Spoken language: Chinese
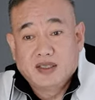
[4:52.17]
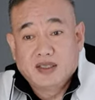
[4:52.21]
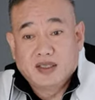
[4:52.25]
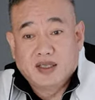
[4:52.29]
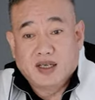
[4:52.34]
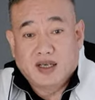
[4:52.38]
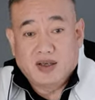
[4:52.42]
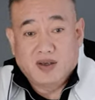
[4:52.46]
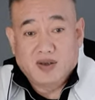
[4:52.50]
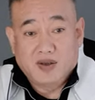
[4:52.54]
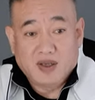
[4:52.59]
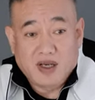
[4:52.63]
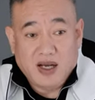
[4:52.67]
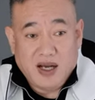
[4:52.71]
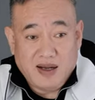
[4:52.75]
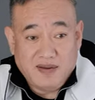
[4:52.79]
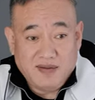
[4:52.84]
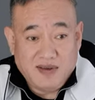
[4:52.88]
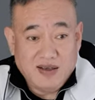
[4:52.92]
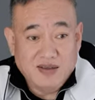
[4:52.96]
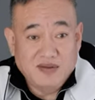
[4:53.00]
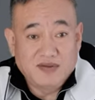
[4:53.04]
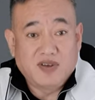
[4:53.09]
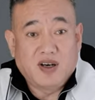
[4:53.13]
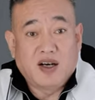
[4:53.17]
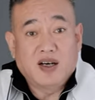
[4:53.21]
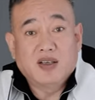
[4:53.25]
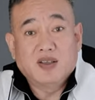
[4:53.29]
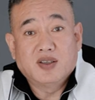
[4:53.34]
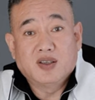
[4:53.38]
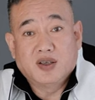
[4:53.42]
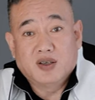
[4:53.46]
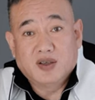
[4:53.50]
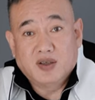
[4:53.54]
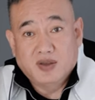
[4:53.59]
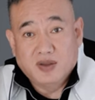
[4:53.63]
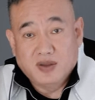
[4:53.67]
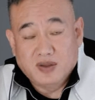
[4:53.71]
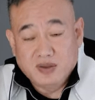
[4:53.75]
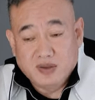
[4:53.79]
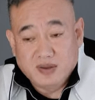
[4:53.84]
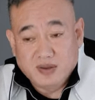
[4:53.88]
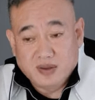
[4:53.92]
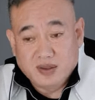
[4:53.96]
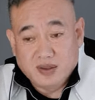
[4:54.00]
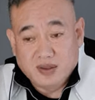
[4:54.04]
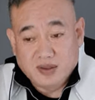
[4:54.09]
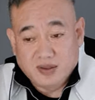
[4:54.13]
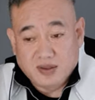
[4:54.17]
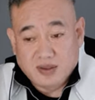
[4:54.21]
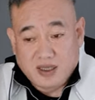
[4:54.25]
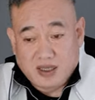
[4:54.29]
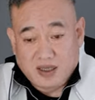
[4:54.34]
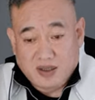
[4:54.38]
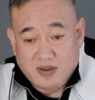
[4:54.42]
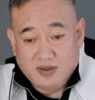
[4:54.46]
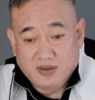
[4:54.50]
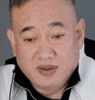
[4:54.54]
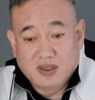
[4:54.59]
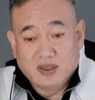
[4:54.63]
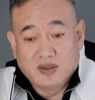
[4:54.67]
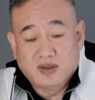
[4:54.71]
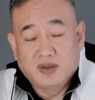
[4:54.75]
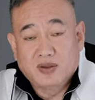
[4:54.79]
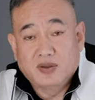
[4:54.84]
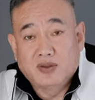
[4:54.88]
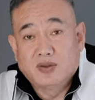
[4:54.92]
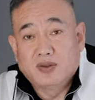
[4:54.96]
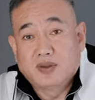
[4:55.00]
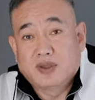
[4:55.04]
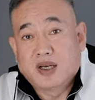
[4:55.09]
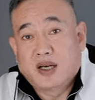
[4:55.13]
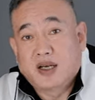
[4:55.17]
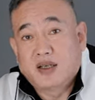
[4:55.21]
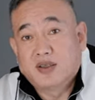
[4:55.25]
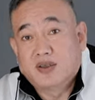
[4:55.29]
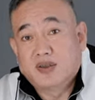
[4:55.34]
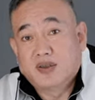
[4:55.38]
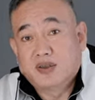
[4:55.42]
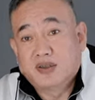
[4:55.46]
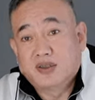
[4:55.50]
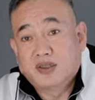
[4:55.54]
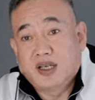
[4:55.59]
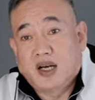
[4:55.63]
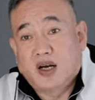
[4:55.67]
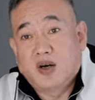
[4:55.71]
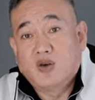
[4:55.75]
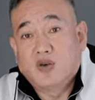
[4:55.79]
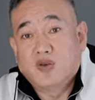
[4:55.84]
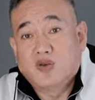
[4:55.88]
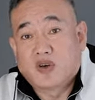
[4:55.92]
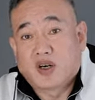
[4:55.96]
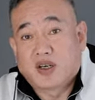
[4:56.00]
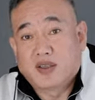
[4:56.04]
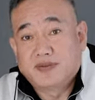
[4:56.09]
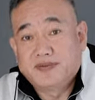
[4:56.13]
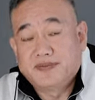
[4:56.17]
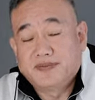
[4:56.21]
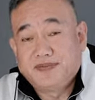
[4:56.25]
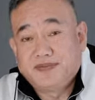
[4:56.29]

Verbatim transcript: 然后看完房了以后，然后呢就开始下 offer。